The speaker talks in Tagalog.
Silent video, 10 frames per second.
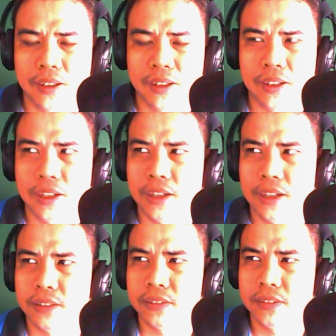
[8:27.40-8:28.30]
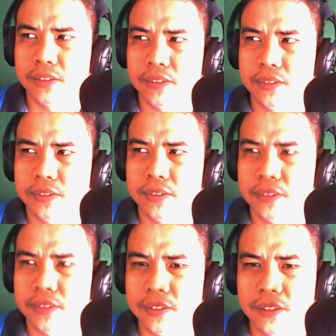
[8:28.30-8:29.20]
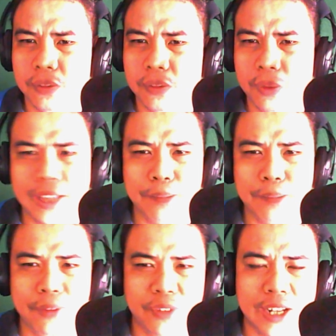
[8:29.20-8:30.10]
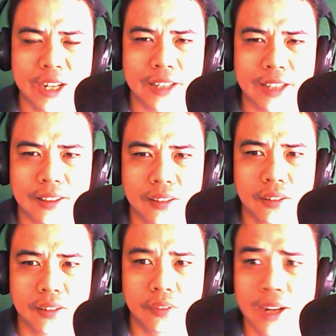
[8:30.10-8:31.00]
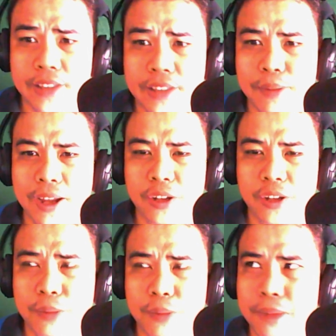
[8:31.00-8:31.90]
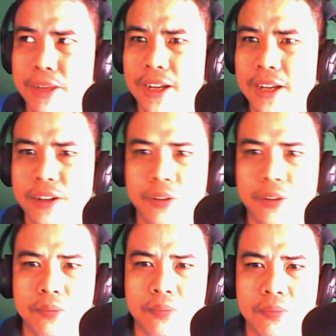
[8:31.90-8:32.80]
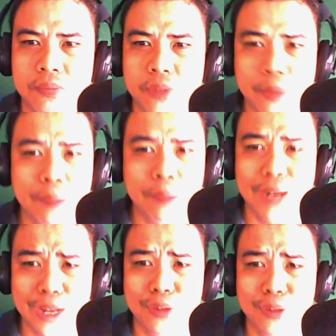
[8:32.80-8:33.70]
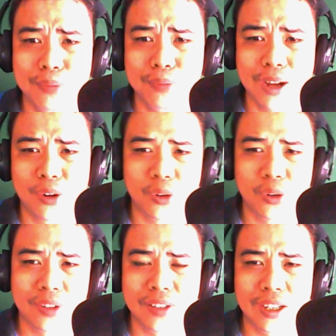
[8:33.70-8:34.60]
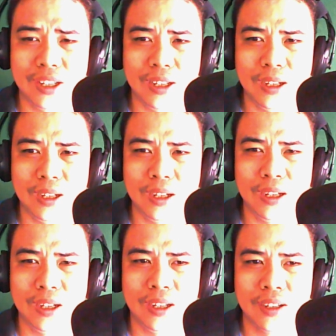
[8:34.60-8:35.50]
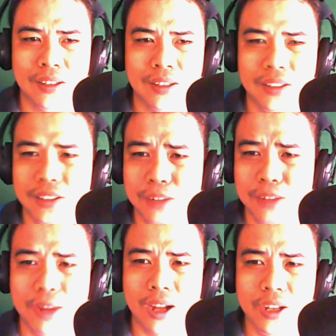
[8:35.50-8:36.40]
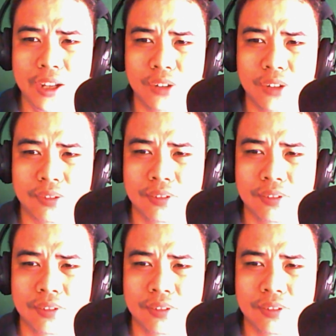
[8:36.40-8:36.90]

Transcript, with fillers: Uh, What happened for that? Wala, di ba? Yumaman lang yung yumaman lang yung mga promise ni ng mga Kinos,